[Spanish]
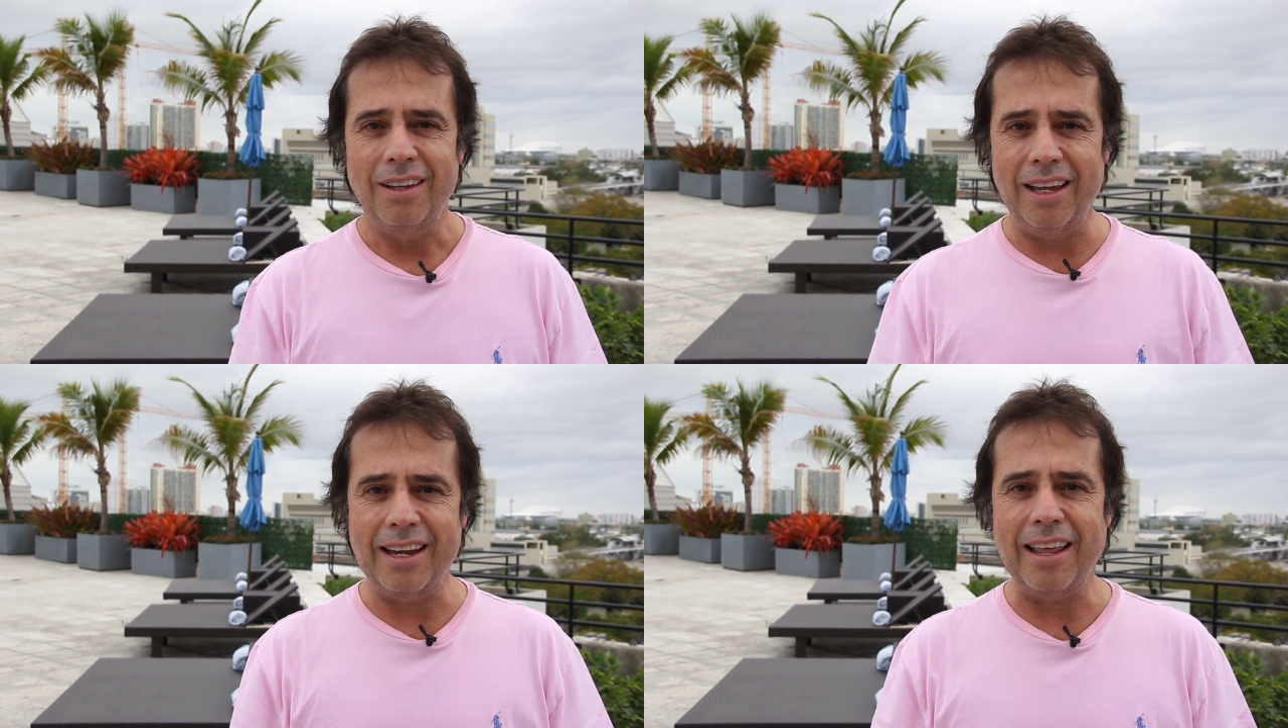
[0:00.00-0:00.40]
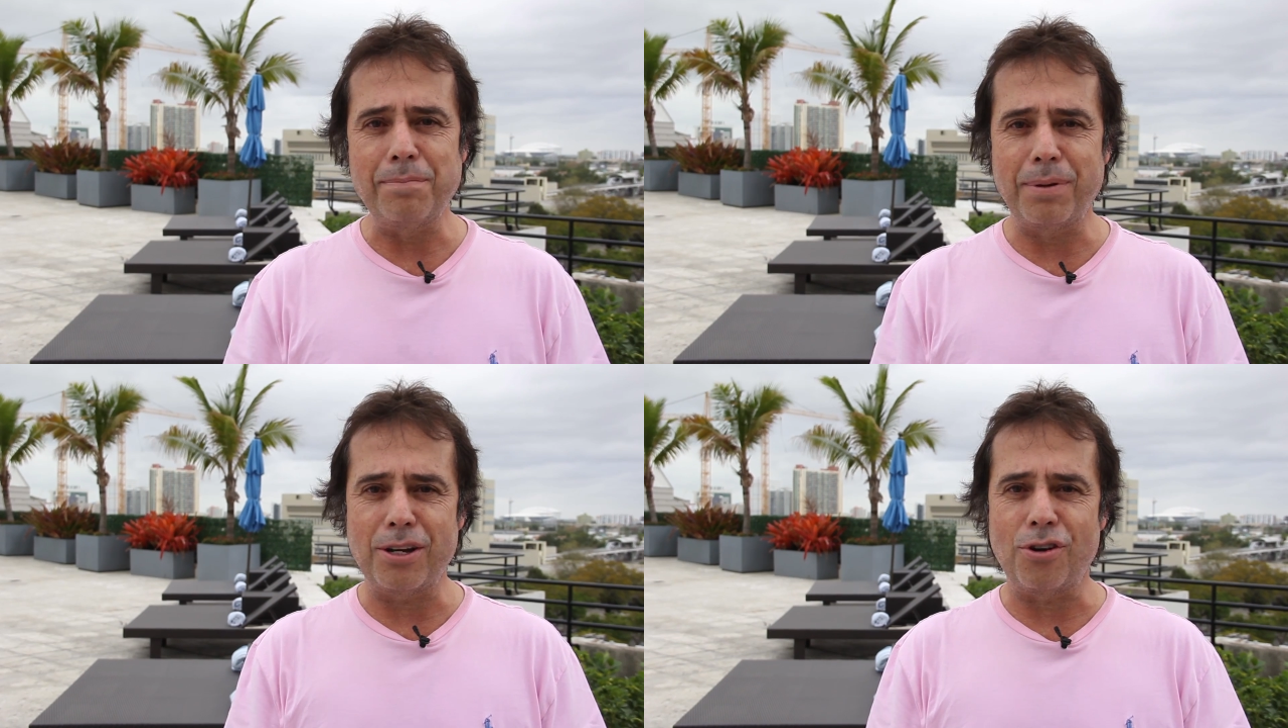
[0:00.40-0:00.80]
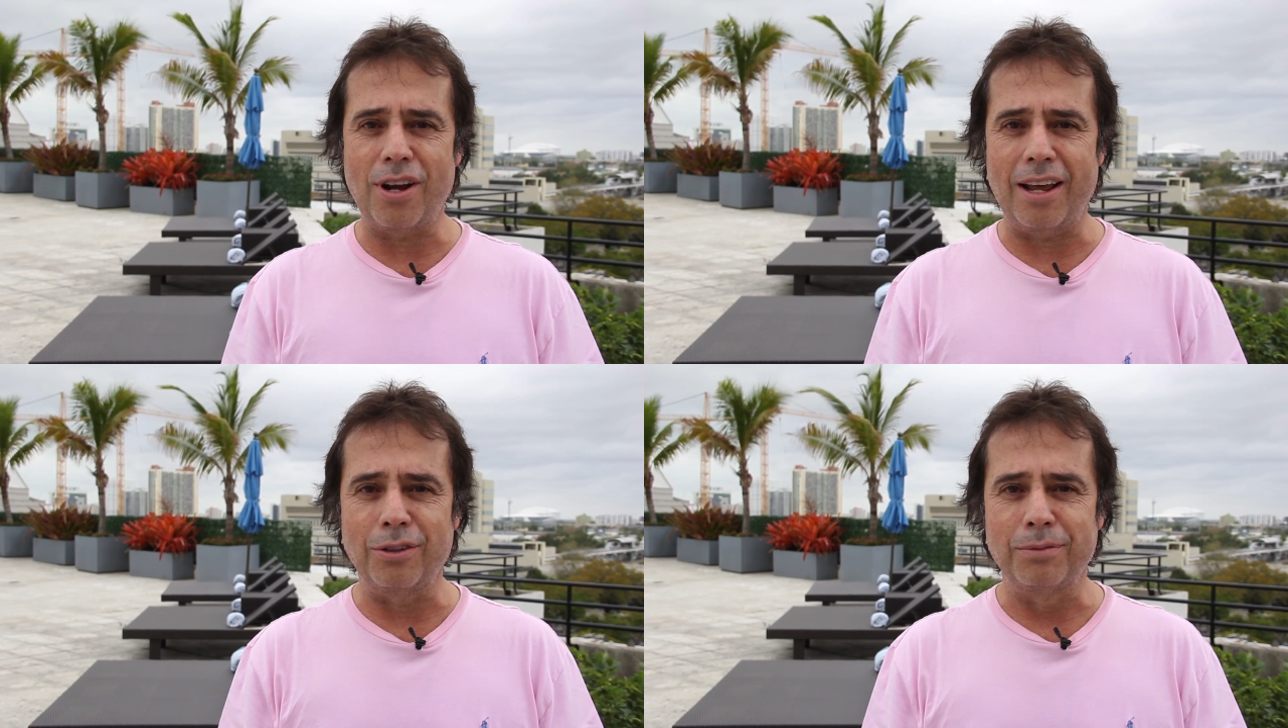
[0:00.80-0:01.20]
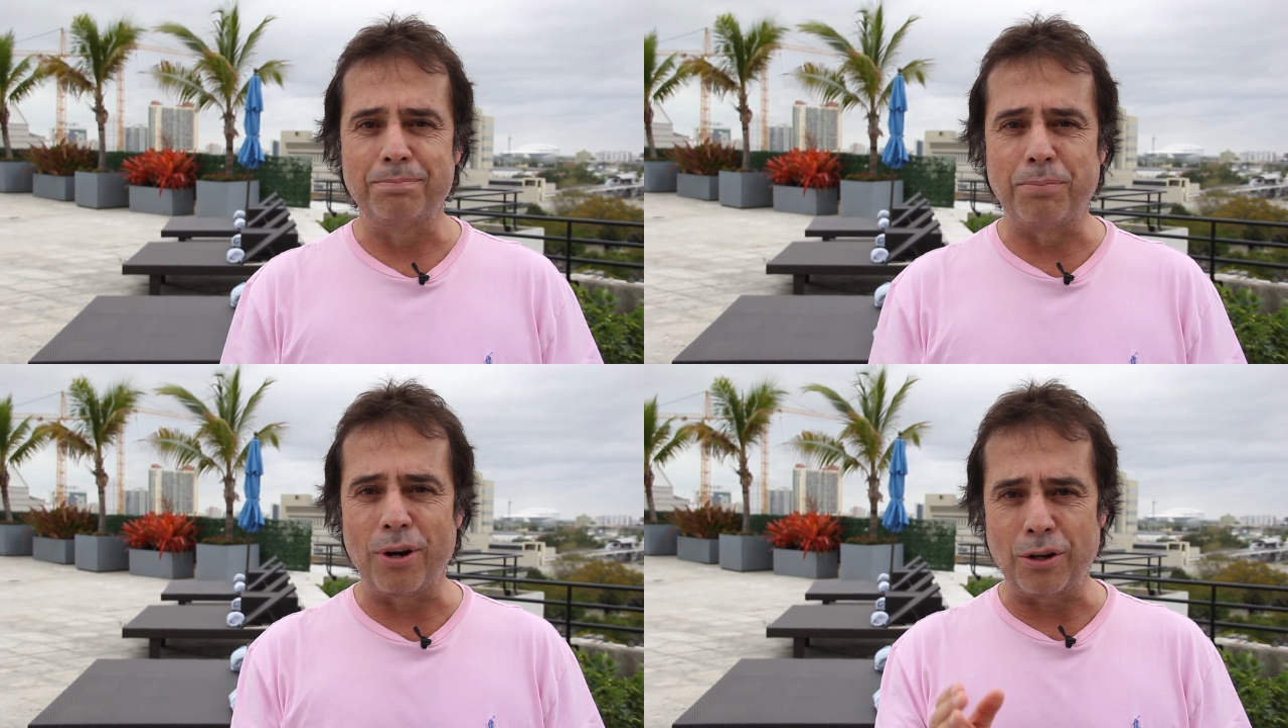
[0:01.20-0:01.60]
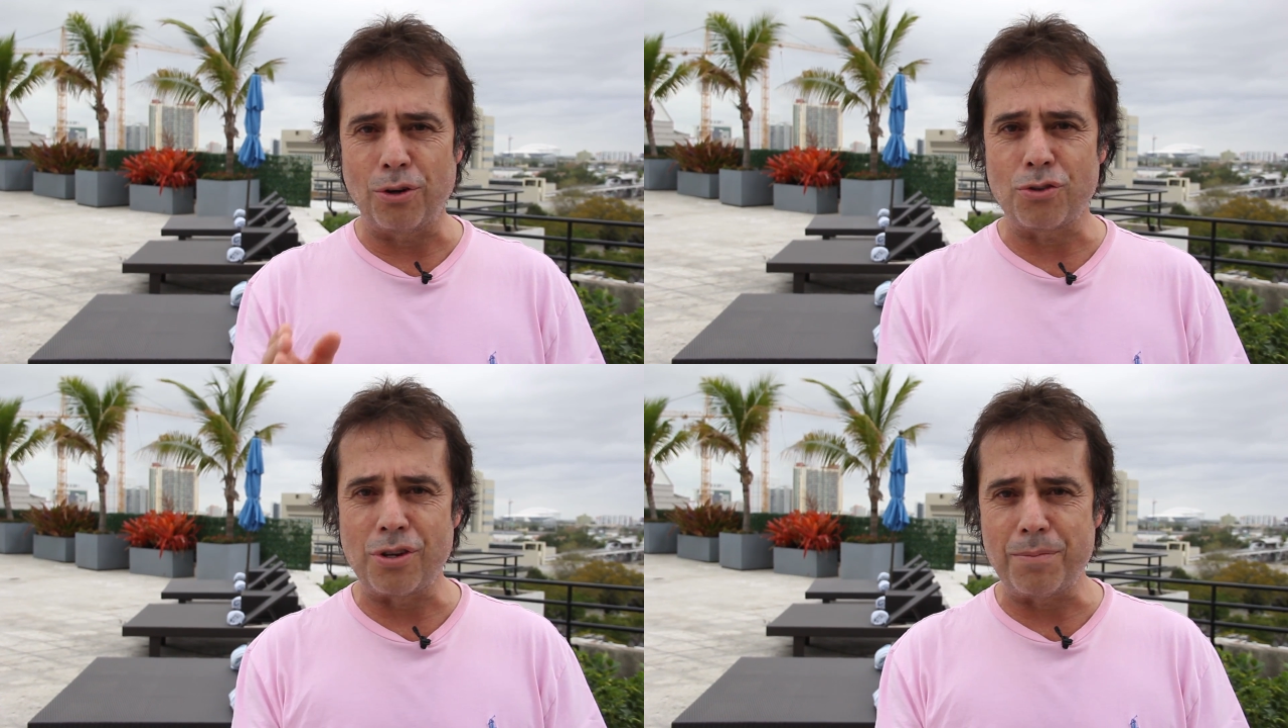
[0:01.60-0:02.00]
y quedé impresionado por el
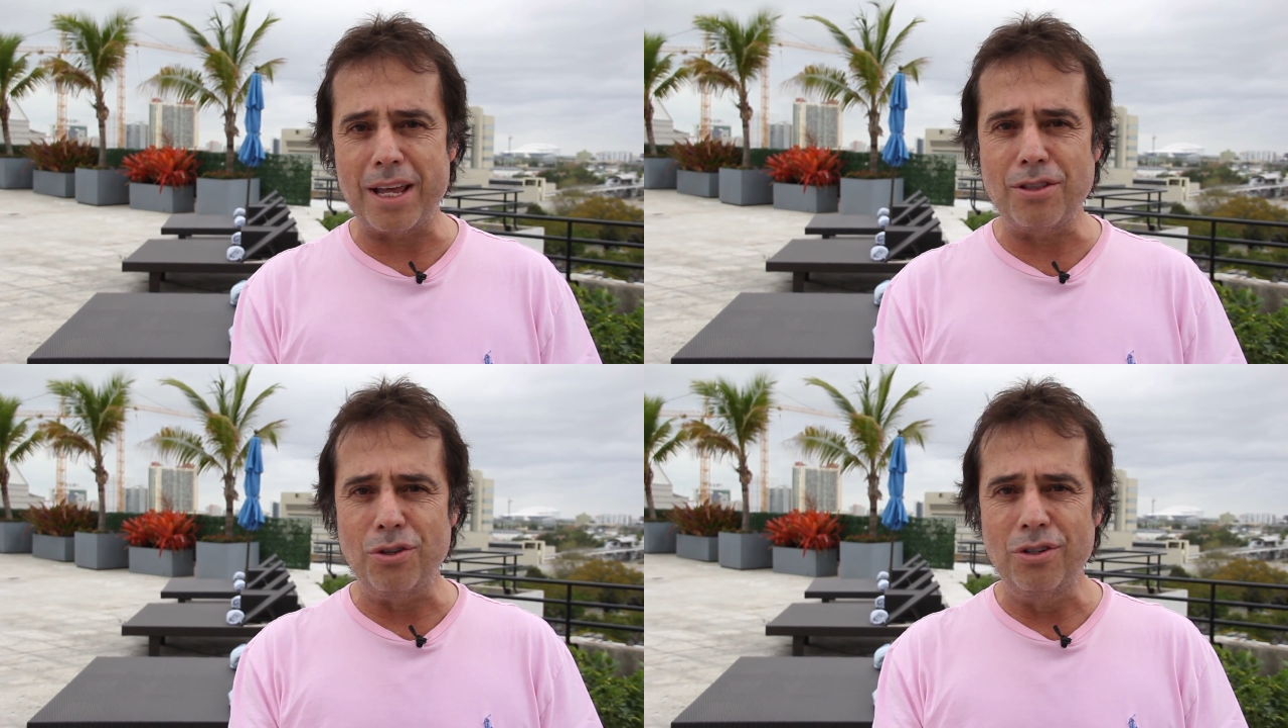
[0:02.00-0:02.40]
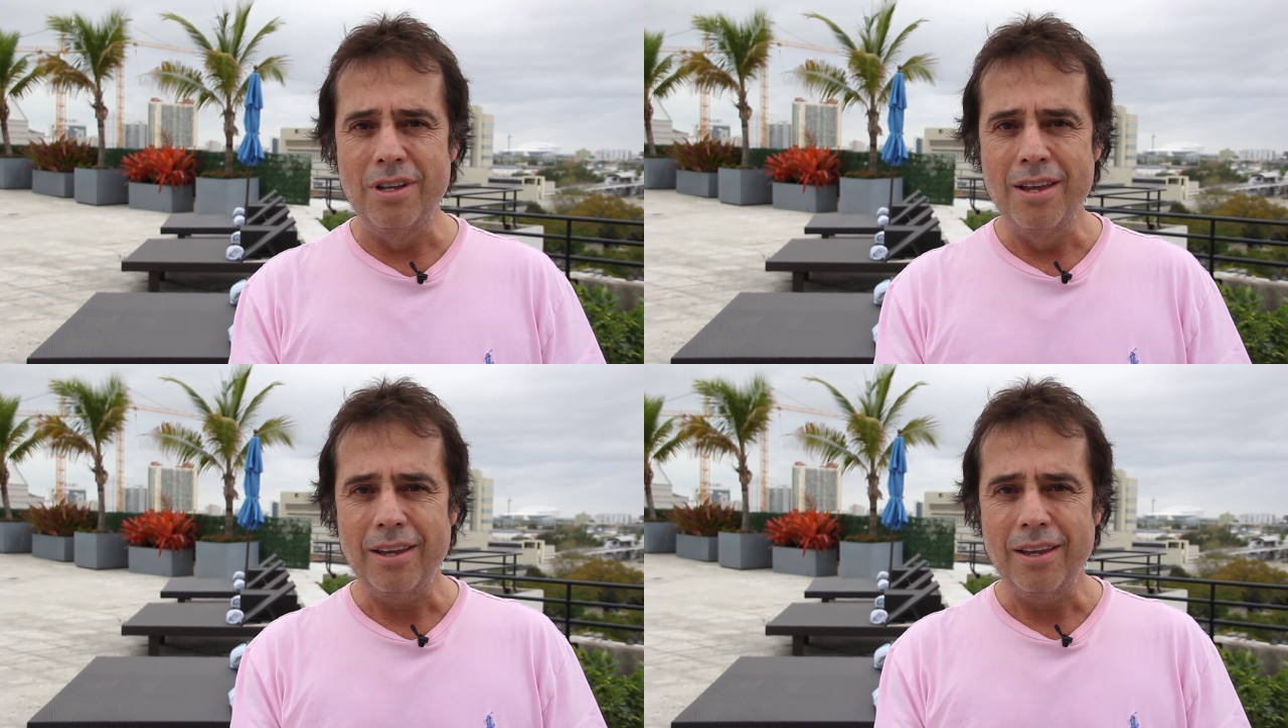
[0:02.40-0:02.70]
conocimiento